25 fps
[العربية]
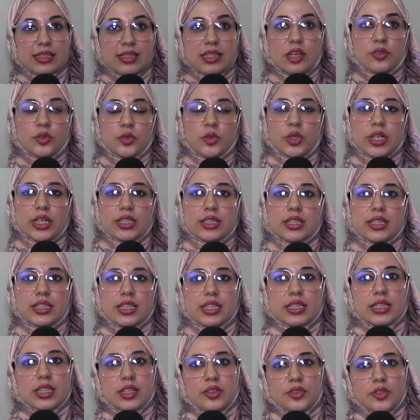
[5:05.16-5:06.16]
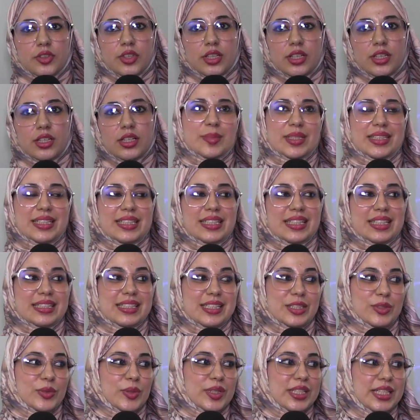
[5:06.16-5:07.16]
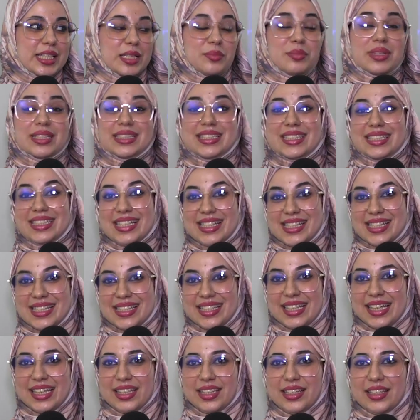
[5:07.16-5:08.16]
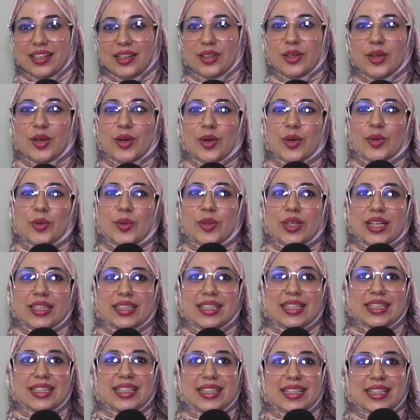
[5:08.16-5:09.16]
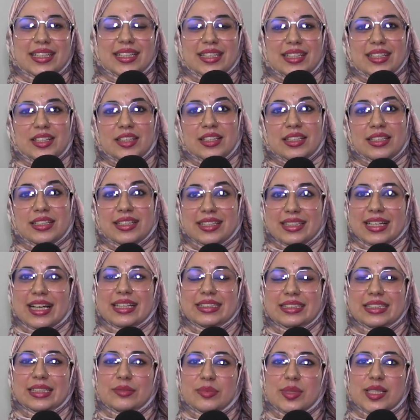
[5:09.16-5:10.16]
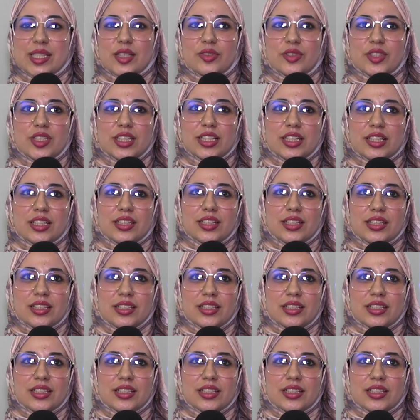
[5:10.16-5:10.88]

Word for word: ضافوا واحد الاضافه مدينه هي مدينه سياحيه وكذلك عندها بزاف ديال